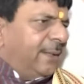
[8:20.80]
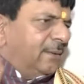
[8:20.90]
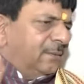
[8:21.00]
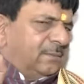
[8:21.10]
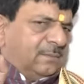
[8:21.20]
नहीं है
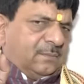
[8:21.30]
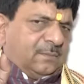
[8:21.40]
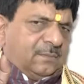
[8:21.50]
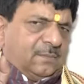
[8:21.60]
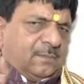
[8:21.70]

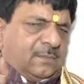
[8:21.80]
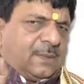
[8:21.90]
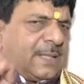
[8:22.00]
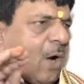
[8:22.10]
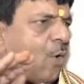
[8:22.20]

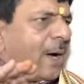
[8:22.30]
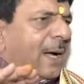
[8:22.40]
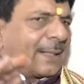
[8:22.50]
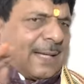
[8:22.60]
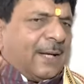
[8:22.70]
क्या
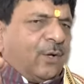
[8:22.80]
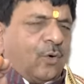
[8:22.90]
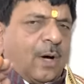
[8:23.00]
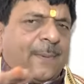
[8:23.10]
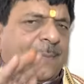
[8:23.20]
होगा क्या नहीं
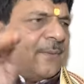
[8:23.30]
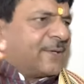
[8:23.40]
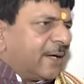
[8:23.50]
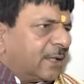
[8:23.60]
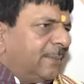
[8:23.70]
होगा अभी
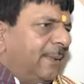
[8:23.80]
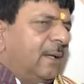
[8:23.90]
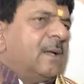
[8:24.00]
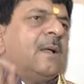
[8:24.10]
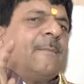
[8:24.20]
भविष्य घट में
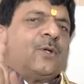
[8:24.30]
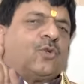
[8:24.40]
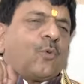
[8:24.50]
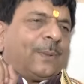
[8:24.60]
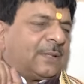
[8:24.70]
पर
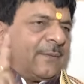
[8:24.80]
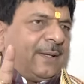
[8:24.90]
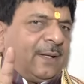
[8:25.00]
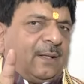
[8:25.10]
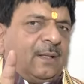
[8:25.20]
जो उपद्रवी
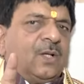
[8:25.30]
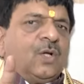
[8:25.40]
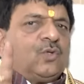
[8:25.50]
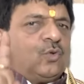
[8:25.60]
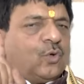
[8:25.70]
हैं
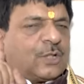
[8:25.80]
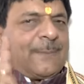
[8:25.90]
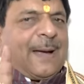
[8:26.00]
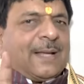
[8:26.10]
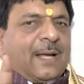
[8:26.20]
जो दोषी
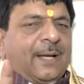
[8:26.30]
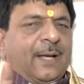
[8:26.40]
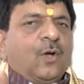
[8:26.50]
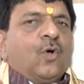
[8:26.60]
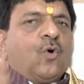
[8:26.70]
पाए
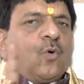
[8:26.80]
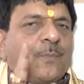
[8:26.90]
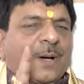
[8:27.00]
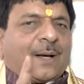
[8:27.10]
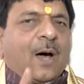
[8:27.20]
जाएंगे उन
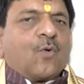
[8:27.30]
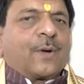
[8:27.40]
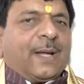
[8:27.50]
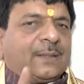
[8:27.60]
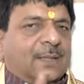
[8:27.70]
पर कानून
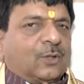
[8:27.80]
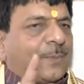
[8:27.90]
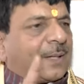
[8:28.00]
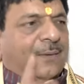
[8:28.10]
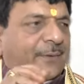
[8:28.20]
के अंतर्गत उन
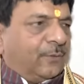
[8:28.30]
पर कार्रवाई